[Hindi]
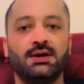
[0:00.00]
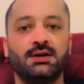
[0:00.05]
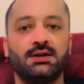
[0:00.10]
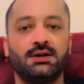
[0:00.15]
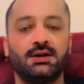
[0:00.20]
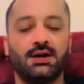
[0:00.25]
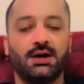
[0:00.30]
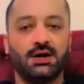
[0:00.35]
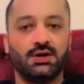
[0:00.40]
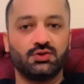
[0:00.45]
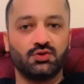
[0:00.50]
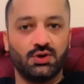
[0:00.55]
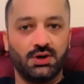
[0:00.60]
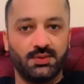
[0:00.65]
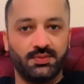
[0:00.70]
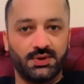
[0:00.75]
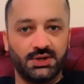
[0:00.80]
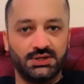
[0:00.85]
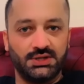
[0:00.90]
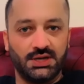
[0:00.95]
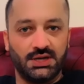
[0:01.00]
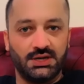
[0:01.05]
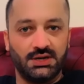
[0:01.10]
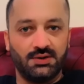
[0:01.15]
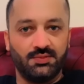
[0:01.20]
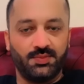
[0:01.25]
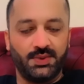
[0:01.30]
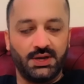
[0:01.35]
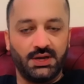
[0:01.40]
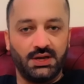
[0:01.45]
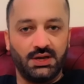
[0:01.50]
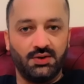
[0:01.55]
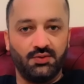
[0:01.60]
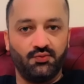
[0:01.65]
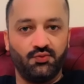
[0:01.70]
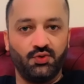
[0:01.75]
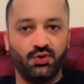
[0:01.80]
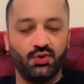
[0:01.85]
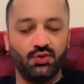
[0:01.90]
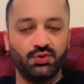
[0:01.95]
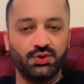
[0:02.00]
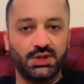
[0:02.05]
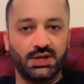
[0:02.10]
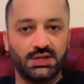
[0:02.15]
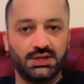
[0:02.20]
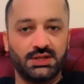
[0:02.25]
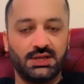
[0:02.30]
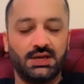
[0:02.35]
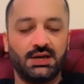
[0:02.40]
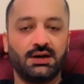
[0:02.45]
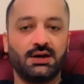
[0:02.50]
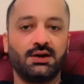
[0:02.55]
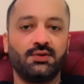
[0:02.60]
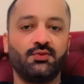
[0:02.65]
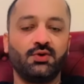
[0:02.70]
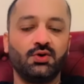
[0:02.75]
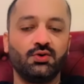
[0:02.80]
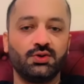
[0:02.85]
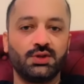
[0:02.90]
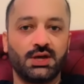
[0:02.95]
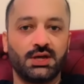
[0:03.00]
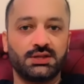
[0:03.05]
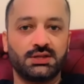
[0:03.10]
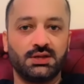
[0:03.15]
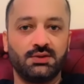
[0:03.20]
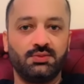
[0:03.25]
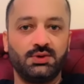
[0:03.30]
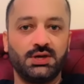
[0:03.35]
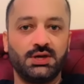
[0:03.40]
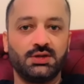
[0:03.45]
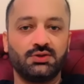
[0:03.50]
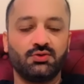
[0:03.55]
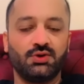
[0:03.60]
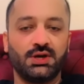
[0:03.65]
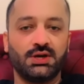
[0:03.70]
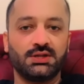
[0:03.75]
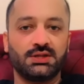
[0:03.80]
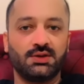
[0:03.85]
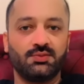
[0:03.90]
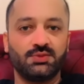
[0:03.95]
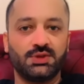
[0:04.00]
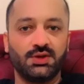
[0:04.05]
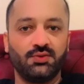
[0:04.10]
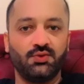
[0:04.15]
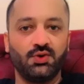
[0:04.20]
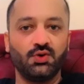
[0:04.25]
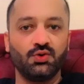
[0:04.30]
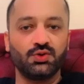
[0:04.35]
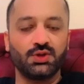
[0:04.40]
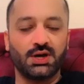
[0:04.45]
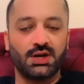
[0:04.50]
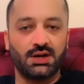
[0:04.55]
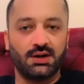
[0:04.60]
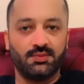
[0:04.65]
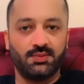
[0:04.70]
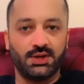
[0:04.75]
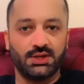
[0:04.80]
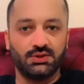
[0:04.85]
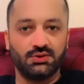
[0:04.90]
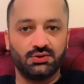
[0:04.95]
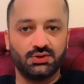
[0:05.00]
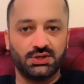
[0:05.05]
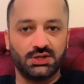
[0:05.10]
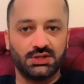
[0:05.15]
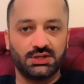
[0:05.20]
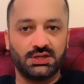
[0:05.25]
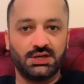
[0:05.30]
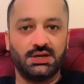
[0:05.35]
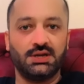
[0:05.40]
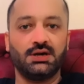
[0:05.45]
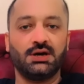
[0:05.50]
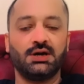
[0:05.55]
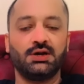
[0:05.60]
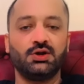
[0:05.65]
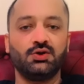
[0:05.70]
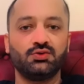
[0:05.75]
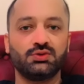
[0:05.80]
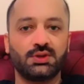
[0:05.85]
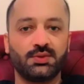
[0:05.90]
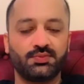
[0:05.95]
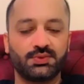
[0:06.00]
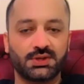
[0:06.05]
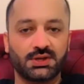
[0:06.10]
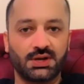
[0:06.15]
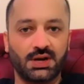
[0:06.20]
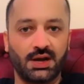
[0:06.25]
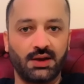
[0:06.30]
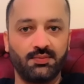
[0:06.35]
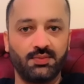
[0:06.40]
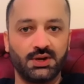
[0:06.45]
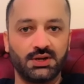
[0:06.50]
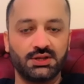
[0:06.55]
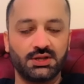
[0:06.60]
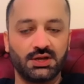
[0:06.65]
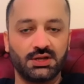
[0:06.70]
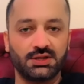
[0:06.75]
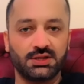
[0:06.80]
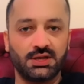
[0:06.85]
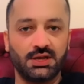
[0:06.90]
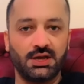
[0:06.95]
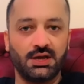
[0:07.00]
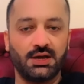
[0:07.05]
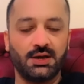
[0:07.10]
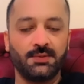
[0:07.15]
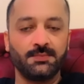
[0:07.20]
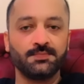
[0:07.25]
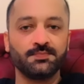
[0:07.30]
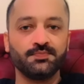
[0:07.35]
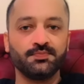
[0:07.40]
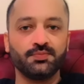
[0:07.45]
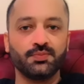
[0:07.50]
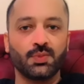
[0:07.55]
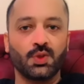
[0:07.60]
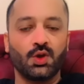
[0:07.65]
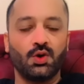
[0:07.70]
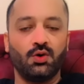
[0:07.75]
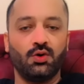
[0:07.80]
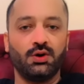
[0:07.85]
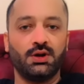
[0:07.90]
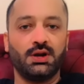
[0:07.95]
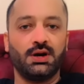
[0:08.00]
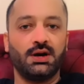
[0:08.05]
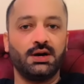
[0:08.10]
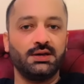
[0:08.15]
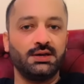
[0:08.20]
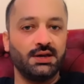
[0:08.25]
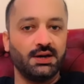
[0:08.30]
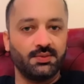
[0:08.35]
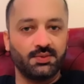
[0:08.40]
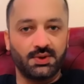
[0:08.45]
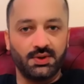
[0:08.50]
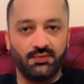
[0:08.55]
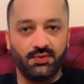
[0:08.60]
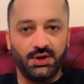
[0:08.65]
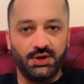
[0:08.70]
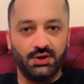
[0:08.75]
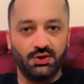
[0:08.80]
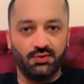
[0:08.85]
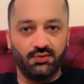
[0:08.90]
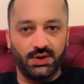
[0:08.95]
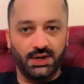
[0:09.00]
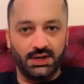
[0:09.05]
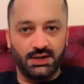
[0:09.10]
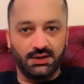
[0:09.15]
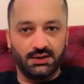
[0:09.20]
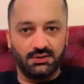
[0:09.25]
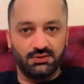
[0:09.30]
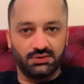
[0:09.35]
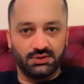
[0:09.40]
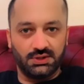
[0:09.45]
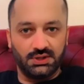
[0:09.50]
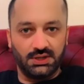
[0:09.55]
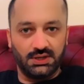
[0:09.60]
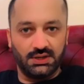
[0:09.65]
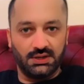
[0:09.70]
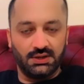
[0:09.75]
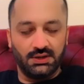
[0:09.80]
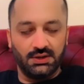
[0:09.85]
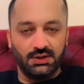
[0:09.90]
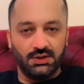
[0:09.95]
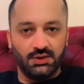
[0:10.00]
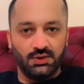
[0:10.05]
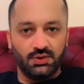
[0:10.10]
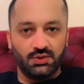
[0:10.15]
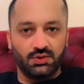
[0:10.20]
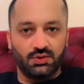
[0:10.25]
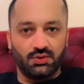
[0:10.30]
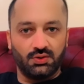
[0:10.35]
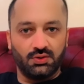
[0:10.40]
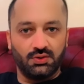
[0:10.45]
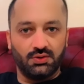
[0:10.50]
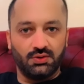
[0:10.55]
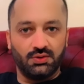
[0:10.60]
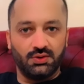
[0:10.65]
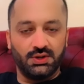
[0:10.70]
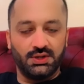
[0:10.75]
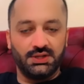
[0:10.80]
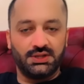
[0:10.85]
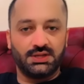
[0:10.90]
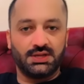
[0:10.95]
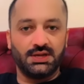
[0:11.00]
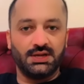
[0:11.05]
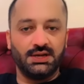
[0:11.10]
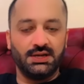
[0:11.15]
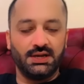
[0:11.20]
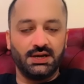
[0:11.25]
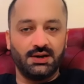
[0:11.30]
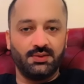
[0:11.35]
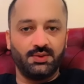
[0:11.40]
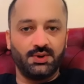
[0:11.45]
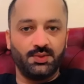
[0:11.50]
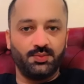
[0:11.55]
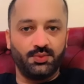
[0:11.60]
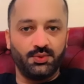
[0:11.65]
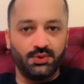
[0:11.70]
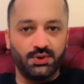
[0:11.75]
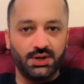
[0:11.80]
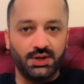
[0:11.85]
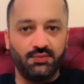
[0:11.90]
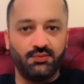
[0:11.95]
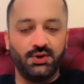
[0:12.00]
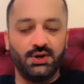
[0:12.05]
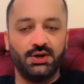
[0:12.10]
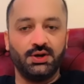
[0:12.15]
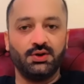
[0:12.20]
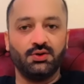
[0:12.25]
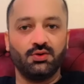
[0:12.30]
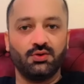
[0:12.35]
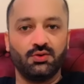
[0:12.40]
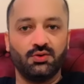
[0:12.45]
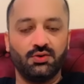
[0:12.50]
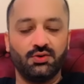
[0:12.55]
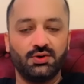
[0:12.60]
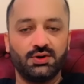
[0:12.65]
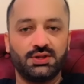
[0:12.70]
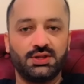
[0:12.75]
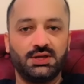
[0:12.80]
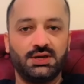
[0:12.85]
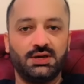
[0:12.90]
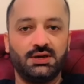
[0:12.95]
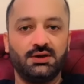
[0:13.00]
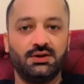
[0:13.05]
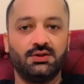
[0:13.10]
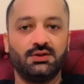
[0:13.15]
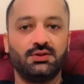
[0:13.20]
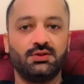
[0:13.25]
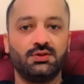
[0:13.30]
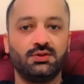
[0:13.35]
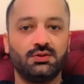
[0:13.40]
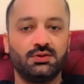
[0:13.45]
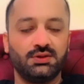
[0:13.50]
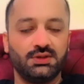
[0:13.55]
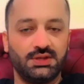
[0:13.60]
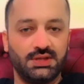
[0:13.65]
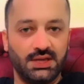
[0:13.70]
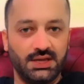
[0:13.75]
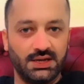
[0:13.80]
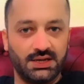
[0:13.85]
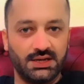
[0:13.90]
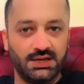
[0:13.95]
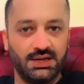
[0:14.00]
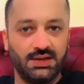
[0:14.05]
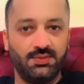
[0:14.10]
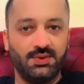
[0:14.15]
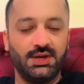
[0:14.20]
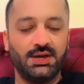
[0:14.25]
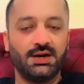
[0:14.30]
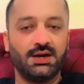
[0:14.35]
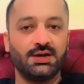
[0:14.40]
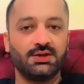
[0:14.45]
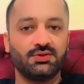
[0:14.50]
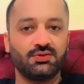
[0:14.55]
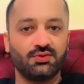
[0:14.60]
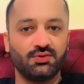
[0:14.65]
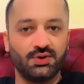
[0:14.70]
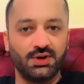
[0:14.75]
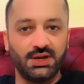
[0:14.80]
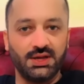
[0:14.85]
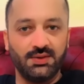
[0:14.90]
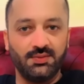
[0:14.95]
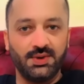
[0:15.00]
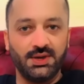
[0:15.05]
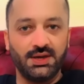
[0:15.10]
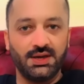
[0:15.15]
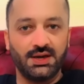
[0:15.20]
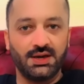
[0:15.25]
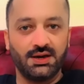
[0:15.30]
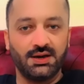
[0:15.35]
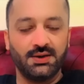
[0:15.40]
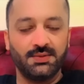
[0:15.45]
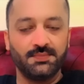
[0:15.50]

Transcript: ना तो आपके चैनल पे व्यूज़ आते हैं अगर व्यूज़ आते भी हैं तो एकदम से व्यूज़ आना बंद हो जाते हैं ना न्यू सब्सक्राइबर्स आते हैं और ना ही आपकी वीडियो वायरल होती है तो इसके लिए आपने पूरी वीडियो गौर से देखनी भी है सुननी भी है